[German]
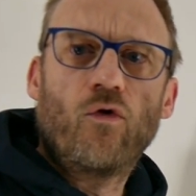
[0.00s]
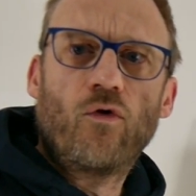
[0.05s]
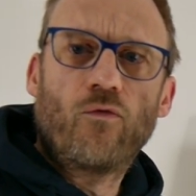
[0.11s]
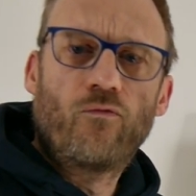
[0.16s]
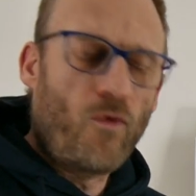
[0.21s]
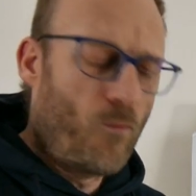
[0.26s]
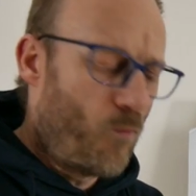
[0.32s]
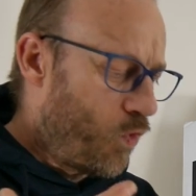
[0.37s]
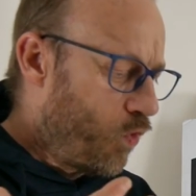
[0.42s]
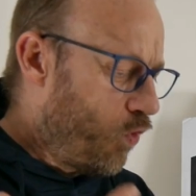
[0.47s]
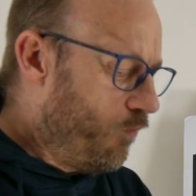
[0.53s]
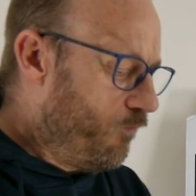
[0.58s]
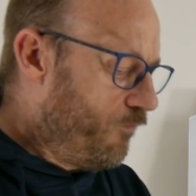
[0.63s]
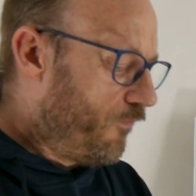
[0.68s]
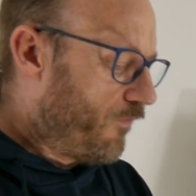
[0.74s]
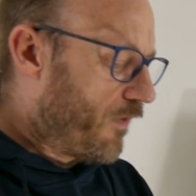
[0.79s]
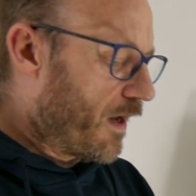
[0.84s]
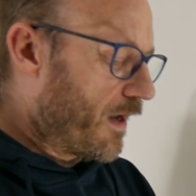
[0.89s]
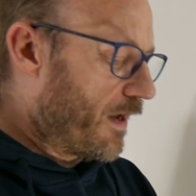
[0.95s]
vom
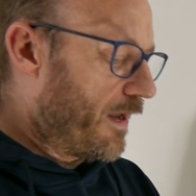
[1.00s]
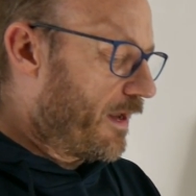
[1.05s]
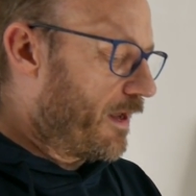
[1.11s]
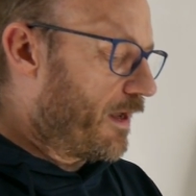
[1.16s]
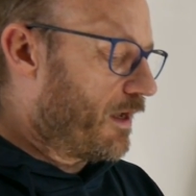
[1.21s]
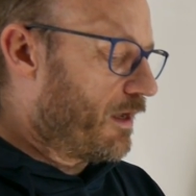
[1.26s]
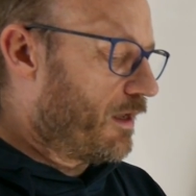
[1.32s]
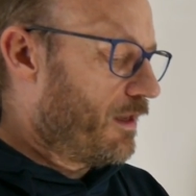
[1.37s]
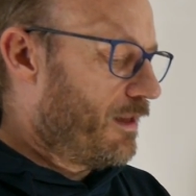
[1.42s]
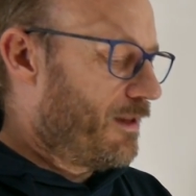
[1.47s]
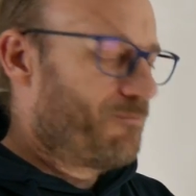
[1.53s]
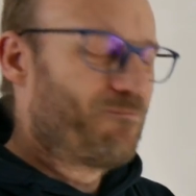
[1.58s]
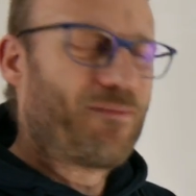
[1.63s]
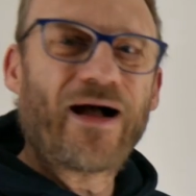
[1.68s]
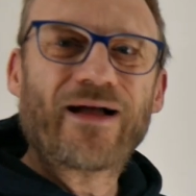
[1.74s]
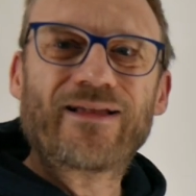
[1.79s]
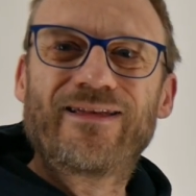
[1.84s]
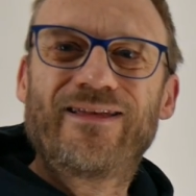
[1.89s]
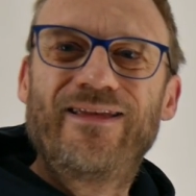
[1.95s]
Umfang her
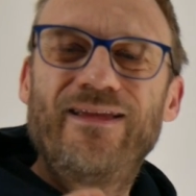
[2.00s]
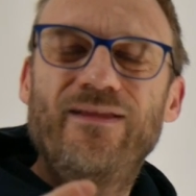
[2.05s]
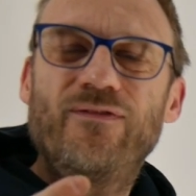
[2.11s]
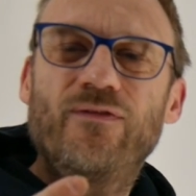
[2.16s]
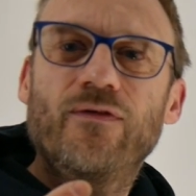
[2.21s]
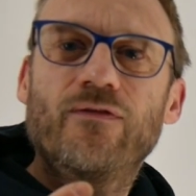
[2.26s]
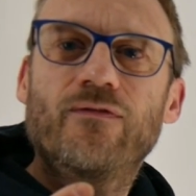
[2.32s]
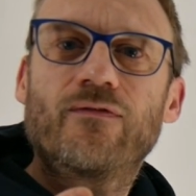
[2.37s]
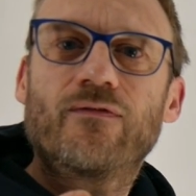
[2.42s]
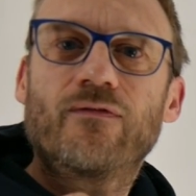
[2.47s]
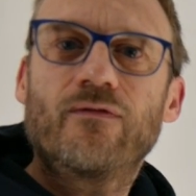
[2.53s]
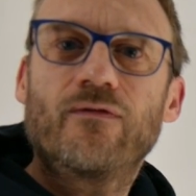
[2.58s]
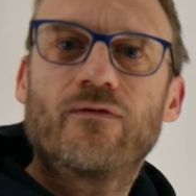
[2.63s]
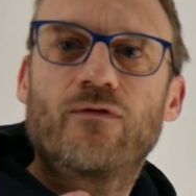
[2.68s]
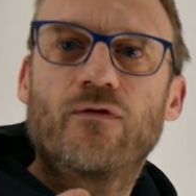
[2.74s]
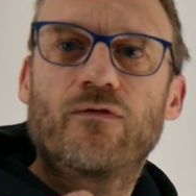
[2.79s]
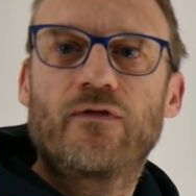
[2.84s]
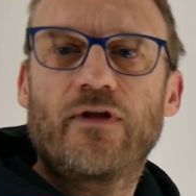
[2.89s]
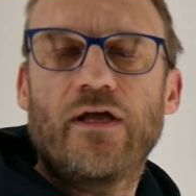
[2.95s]
macht dieses
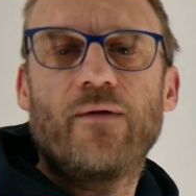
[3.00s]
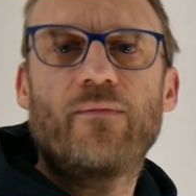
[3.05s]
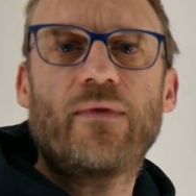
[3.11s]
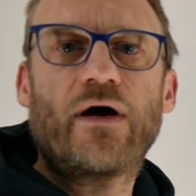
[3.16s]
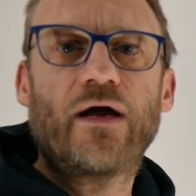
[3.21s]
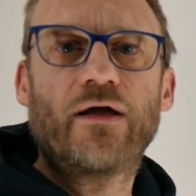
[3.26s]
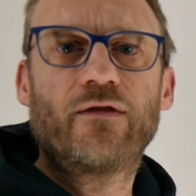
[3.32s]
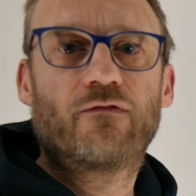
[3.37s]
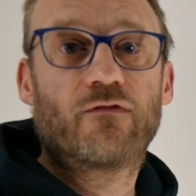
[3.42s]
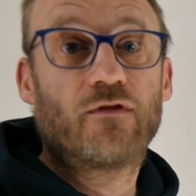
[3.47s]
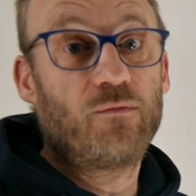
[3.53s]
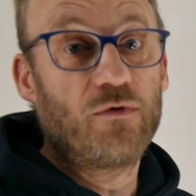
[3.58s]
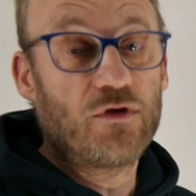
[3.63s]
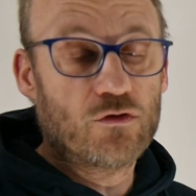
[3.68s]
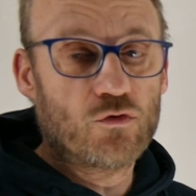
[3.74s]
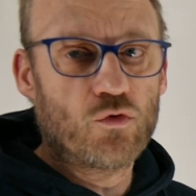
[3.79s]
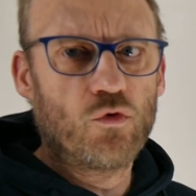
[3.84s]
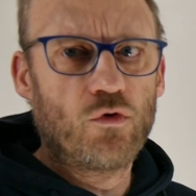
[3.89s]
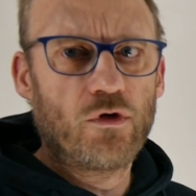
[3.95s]
System einen
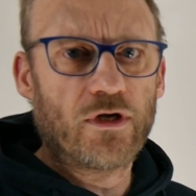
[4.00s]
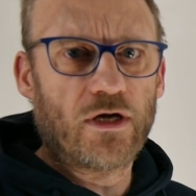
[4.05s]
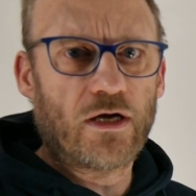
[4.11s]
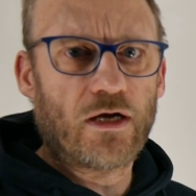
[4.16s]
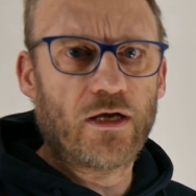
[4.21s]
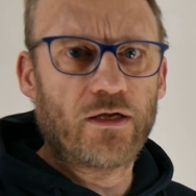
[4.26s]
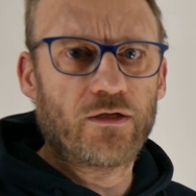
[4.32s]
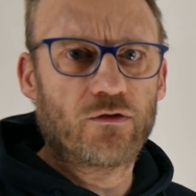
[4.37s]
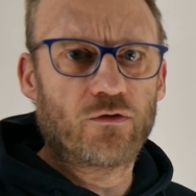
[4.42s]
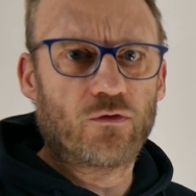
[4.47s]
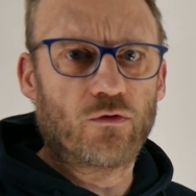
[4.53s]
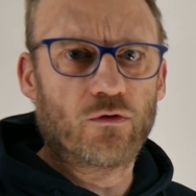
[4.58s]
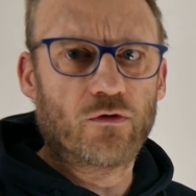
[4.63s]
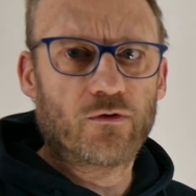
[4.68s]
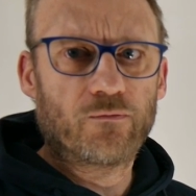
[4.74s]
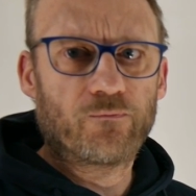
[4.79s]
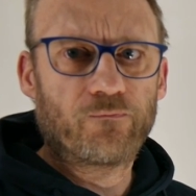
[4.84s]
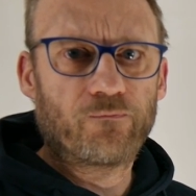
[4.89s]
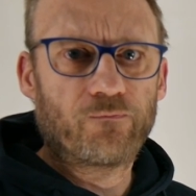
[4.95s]
ziemlich coolen Eindruck.